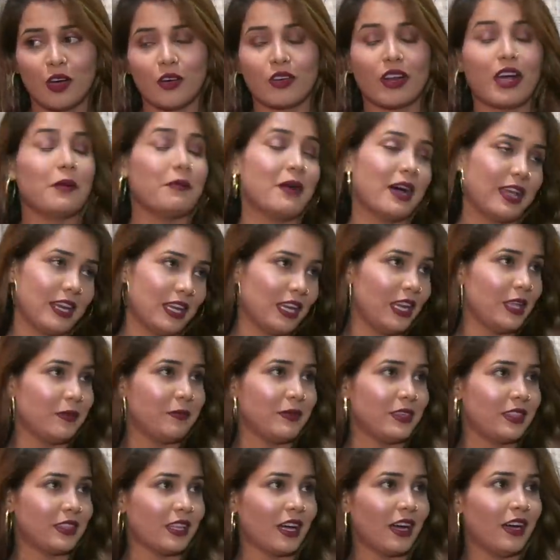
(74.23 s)
और हमारे लिए
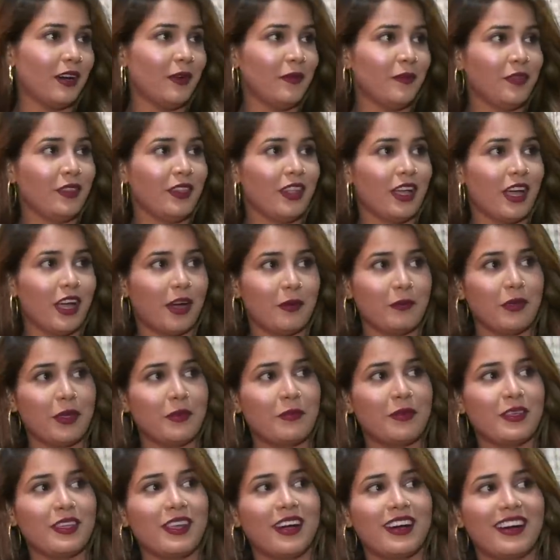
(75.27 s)
भी था हमें
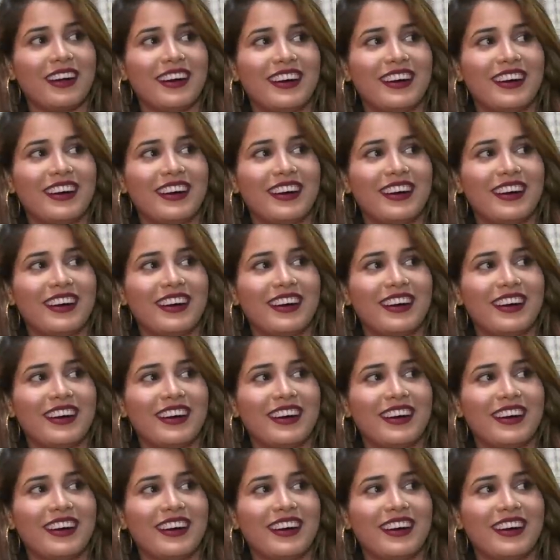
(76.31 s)
भी